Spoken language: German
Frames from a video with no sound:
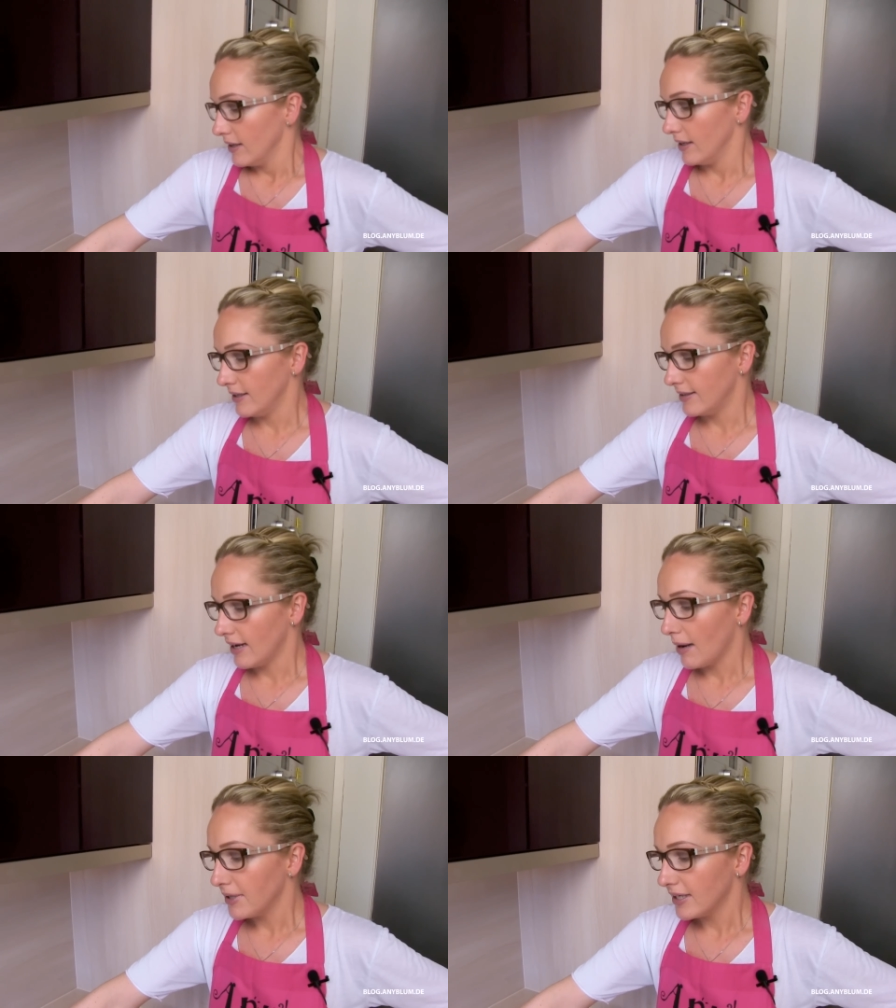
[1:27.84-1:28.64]
Äh,
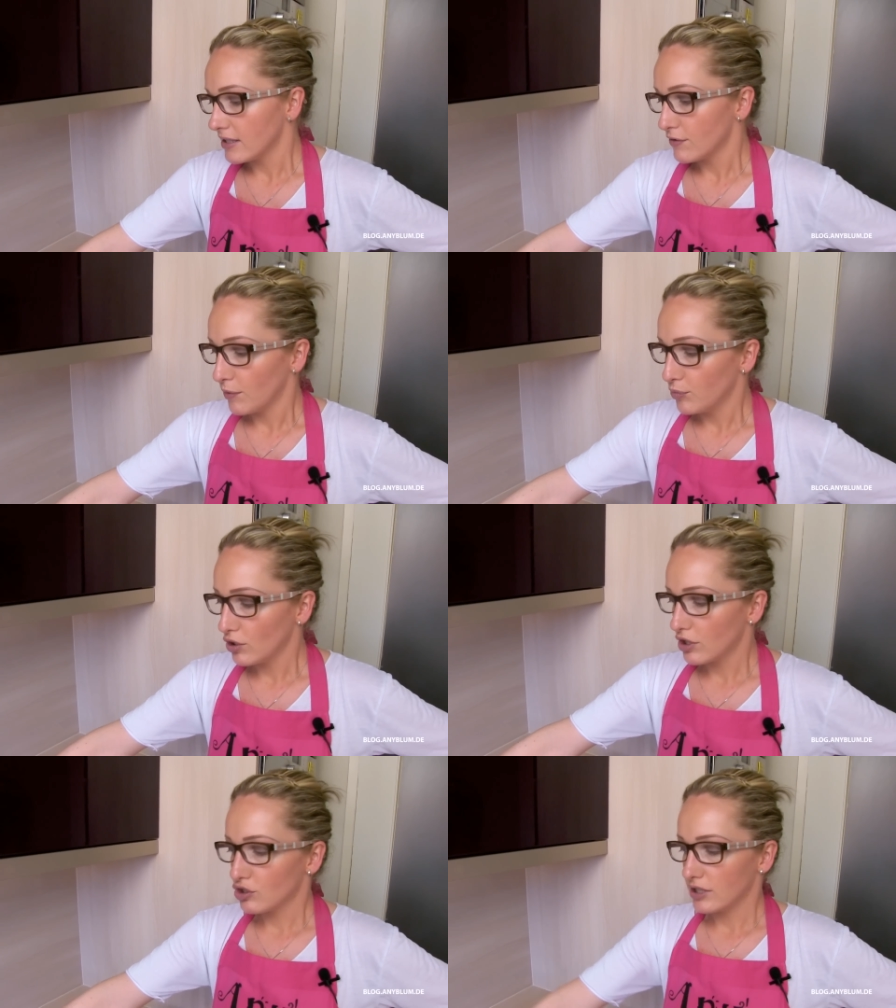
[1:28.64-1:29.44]
den habe ich jetzt vom
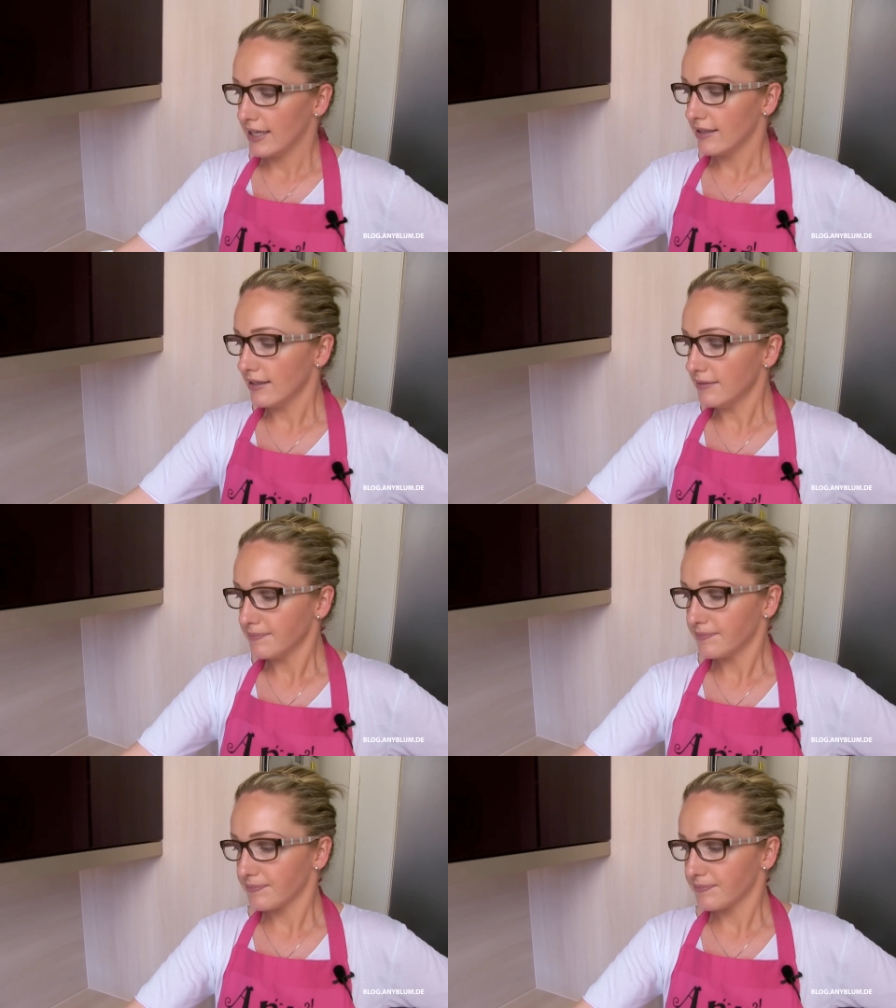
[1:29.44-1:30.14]
türkischen Händler.